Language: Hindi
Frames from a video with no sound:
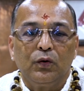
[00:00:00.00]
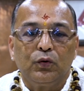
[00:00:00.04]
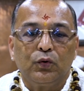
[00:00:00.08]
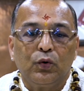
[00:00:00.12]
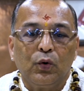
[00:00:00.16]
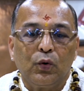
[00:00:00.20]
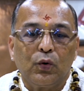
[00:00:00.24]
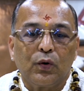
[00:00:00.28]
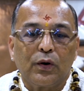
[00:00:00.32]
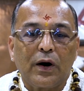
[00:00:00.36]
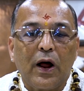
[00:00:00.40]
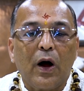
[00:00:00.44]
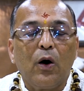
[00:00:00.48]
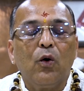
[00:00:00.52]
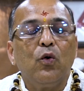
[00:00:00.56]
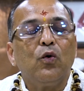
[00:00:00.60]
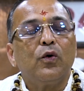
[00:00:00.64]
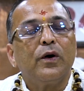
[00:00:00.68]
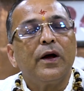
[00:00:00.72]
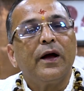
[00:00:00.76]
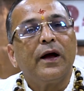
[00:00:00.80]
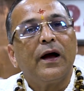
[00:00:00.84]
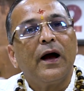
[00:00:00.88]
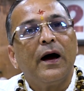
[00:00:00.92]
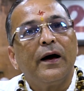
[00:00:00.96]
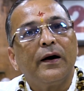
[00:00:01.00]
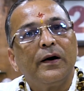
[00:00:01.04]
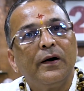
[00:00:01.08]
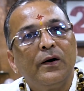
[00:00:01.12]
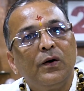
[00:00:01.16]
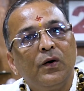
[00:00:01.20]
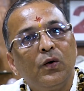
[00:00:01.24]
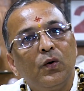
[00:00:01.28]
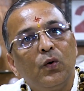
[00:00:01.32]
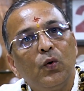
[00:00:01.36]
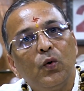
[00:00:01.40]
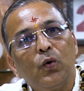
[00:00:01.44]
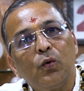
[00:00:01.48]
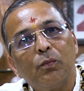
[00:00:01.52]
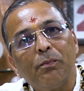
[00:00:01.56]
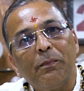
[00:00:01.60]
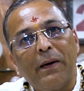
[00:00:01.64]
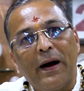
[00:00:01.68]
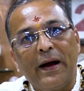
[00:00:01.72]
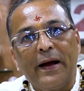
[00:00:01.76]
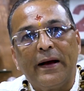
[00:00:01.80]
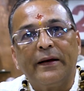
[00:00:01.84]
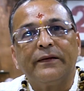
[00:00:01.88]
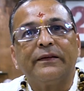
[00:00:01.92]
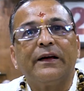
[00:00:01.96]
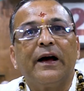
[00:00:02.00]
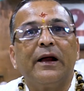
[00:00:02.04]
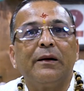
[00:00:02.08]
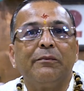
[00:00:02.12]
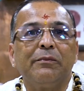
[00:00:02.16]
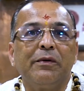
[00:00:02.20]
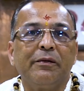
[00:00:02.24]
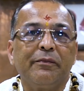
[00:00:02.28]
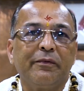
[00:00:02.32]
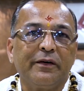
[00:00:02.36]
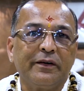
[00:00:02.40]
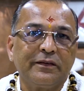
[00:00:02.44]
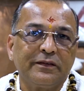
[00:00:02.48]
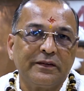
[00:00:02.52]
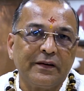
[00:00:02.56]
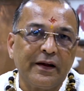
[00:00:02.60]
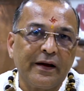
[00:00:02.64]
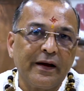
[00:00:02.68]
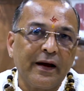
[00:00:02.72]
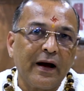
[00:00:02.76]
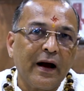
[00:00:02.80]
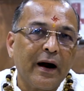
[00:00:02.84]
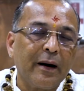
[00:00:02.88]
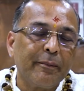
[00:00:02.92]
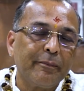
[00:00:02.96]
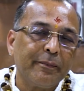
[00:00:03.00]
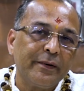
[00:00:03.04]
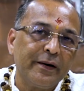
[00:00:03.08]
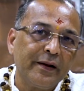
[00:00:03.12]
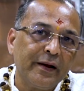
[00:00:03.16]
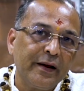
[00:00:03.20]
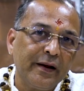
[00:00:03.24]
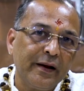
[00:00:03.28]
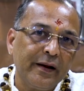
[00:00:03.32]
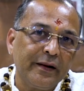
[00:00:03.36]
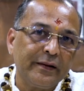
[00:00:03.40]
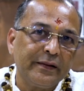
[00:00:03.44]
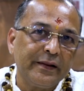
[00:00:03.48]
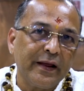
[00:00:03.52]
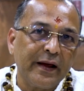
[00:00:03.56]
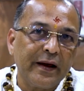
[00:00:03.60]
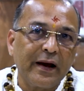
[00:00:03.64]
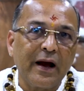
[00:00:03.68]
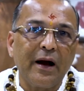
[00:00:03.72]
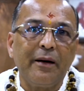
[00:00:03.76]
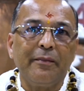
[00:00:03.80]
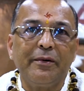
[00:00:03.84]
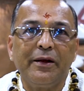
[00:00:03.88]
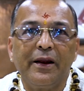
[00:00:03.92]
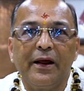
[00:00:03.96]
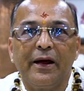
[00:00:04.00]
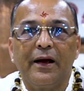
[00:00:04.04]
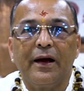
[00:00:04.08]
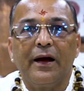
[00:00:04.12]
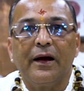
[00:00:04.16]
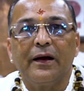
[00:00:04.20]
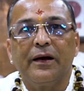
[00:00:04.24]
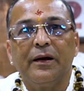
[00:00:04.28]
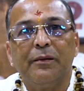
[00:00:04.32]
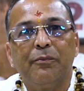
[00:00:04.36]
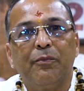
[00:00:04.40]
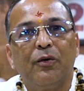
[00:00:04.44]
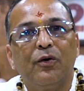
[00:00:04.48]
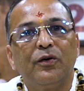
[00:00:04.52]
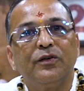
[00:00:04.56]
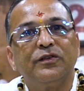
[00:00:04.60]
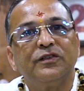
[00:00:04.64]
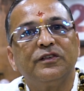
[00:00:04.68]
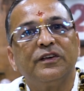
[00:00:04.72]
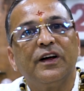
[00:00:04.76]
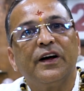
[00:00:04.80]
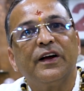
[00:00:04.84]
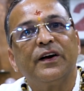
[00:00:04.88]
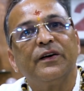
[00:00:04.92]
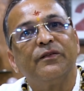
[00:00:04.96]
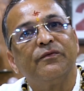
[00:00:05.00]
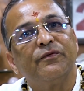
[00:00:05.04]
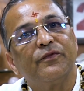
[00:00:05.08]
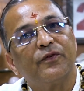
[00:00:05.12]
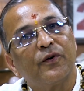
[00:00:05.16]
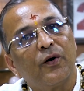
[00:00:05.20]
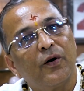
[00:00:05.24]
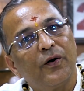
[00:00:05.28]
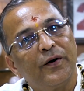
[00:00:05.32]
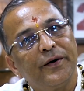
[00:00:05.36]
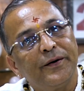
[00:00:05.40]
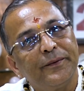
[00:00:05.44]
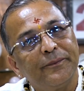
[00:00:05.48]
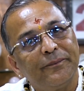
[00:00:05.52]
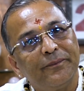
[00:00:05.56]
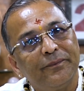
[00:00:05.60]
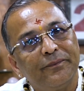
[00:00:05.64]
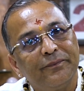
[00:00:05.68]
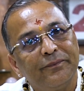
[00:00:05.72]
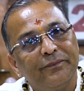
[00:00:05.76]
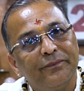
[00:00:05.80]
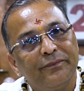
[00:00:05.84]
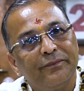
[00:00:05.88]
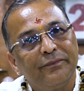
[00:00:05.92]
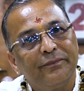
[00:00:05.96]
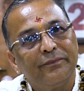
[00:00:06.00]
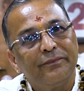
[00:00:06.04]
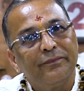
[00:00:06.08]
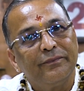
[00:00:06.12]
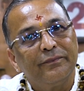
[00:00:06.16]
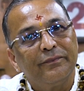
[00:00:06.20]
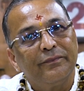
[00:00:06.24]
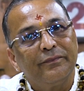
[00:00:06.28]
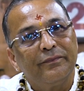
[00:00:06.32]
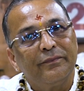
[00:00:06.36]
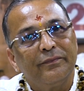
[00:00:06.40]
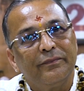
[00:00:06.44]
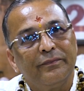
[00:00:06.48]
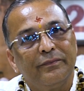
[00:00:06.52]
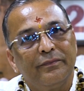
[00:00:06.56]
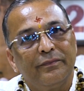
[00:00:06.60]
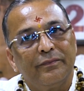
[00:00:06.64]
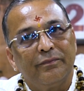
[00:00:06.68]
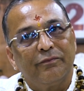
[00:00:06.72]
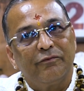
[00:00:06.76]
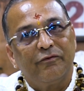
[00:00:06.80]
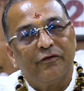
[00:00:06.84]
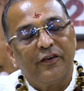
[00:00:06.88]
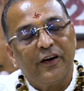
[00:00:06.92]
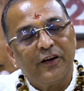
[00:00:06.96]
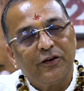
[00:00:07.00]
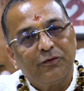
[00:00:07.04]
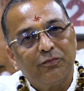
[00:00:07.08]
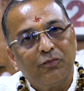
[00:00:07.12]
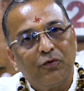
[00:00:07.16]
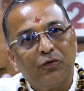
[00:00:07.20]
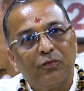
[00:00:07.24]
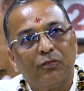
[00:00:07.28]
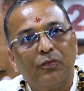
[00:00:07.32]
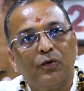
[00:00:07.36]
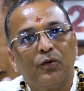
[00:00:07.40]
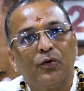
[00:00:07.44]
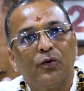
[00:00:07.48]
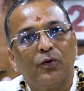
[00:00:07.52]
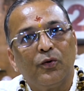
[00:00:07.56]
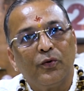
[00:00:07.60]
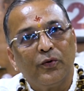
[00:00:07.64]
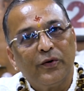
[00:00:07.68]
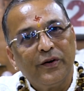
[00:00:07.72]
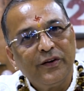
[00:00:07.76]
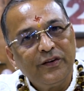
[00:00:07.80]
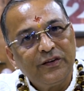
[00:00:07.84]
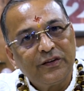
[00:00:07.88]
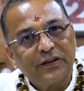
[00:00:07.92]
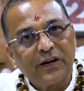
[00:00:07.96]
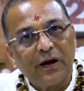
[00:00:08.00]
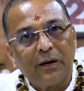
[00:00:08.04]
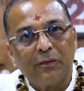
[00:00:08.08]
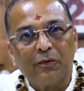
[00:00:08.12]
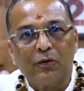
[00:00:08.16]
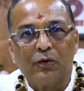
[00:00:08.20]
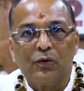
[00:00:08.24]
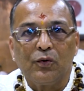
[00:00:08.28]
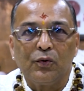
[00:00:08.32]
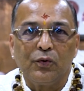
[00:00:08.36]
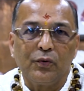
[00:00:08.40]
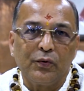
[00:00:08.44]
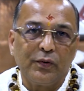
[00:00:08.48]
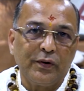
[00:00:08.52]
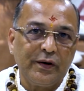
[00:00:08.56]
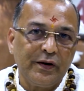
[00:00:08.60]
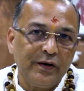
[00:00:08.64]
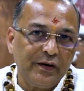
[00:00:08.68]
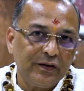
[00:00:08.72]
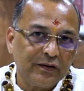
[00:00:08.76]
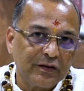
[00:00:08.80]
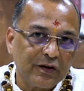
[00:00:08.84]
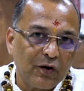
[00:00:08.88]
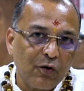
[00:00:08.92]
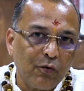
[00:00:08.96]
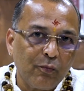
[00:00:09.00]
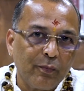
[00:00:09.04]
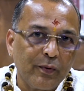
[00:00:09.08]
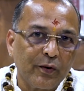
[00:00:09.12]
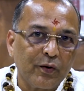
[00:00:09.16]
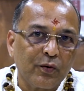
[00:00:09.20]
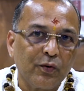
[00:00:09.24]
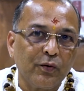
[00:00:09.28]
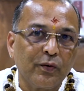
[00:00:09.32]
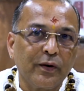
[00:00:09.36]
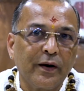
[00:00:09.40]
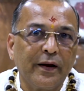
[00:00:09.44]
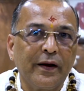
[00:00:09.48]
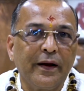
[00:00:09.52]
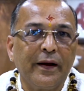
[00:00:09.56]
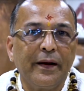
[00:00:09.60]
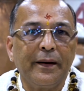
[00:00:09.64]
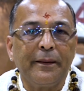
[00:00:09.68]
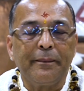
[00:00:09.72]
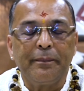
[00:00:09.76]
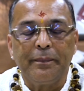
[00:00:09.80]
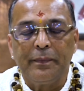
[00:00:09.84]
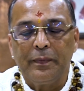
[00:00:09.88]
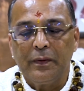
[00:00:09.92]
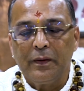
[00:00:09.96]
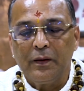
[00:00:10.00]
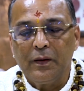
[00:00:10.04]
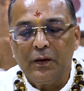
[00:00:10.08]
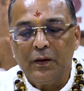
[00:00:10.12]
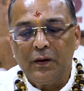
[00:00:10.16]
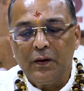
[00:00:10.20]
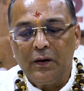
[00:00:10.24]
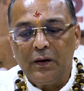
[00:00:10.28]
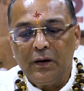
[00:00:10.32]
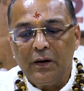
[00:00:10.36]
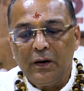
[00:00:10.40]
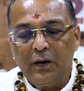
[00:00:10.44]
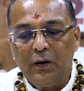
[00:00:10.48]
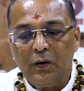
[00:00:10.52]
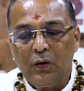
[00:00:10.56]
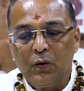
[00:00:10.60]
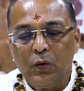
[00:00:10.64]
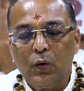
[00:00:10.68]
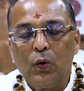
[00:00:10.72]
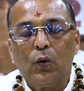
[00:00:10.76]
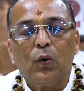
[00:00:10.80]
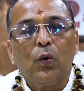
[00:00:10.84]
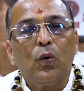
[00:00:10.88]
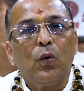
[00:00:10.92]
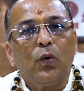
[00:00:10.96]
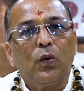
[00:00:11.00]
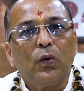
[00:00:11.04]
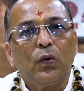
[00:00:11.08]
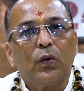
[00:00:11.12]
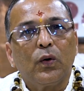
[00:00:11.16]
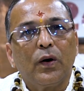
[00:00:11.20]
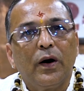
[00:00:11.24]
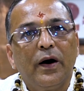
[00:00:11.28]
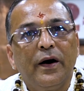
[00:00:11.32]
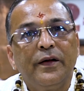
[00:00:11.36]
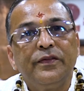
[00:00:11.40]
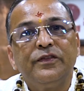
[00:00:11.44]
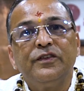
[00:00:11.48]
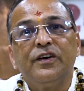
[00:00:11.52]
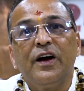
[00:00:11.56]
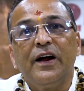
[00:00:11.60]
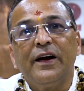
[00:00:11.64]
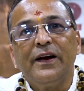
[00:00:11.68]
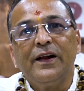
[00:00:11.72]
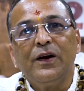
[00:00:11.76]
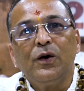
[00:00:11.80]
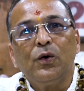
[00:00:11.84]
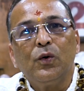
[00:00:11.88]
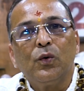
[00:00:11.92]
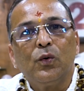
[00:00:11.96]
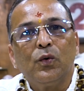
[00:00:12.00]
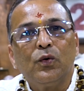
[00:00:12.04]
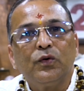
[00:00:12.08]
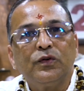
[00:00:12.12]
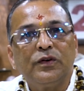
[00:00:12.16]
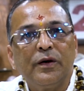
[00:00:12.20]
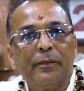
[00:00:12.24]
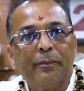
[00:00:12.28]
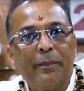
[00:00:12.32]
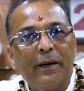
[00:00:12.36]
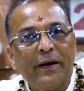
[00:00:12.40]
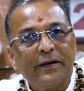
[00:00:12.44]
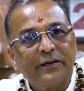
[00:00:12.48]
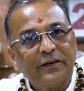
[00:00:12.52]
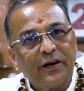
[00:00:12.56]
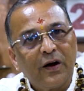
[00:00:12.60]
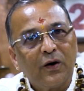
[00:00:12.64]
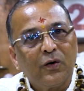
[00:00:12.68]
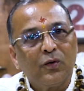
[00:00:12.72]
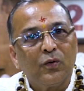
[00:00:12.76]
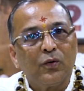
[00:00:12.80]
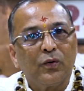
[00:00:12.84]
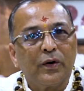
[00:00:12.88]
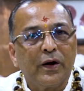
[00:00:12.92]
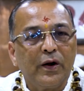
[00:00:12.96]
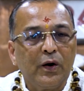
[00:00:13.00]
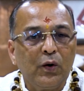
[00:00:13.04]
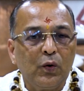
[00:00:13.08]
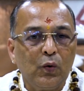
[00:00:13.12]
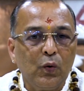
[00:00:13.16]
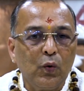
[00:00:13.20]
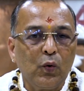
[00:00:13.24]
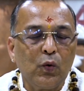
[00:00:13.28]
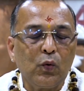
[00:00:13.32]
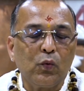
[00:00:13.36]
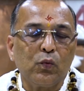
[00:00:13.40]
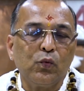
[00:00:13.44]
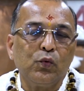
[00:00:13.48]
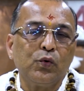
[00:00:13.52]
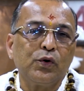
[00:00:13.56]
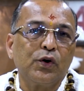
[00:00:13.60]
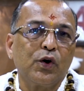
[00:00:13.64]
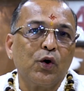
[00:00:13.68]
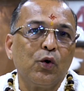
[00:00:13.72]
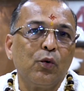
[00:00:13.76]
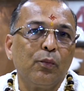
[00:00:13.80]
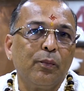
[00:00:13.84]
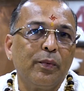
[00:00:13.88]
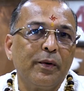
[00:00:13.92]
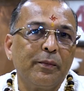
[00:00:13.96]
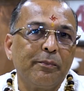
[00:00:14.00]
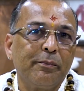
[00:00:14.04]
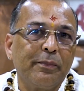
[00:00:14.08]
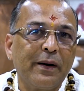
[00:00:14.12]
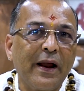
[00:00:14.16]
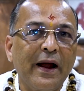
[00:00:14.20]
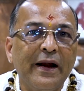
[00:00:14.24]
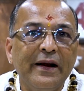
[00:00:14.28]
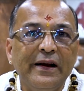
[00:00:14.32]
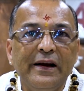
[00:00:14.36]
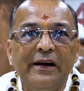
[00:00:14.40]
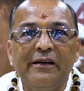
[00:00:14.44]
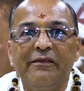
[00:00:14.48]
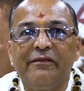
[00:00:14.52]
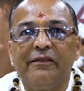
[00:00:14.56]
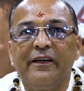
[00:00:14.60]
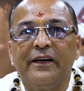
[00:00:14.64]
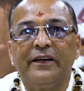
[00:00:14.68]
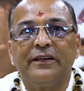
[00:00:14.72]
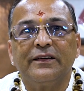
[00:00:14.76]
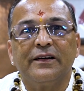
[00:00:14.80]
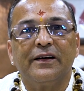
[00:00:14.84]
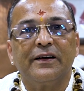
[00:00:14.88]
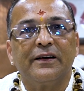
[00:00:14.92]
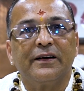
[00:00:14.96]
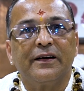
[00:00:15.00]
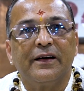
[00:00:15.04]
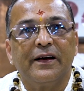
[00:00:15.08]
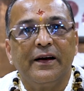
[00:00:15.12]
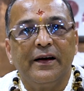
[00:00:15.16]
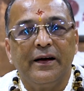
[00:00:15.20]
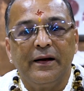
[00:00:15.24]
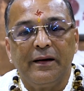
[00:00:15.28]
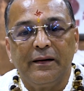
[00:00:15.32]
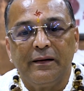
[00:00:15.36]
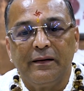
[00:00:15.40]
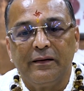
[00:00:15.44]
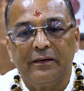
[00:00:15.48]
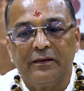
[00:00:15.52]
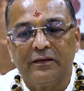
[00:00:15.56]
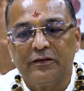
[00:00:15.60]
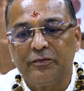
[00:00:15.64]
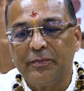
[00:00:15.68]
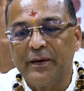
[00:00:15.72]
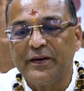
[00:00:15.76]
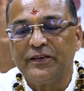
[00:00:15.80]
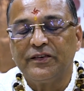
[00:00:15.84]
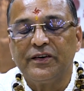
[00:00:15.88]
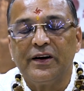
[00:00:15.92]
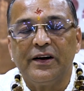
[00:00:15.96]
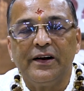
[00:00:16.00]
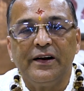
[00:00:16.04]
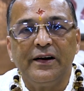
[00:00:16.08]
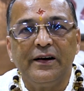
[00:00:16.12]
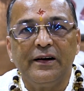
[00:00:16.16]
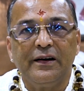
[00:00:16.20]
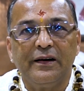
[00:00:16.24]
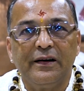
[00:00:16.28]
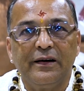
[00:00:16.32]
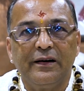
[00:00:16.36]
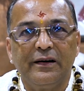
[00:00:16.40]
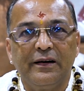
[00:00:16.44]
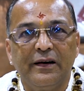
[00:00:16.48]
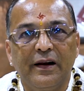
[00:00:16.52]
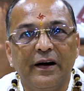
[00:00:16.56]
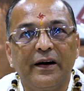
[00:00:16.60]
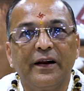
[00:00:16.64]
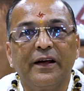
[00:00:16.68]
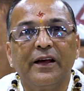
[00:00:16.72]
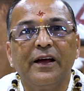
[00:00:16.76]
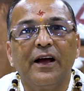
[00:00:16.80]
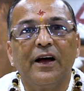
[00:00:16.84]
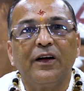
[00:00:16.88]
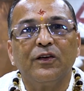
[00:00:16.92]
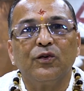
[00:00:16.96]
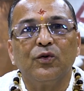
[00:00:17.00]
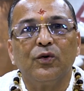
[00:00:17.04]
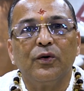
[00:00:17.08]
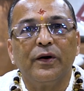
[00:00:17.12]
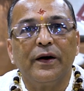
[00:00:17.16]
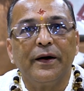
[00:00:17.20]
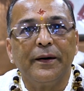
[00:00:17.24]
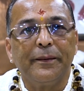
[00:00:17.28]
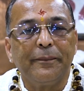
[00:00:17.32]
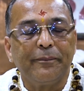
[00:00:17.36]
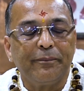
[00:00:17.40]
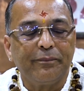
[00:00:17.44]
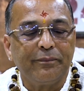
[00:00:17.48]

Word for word: तो राहु के कारण लोग माया जाल में फंसते हैं आपने देखा भी रहेगा कि बहुत सारे फ्रॉड फेसबुक बोलो इंस्टा बोलो इसके ऊपर हो रहे हैं लोगों अनजाने लोगों से पहचान होकर लोग उनके ऊपर ब्लाइंडली फेथ करके स्पेशली लड़कियां जो है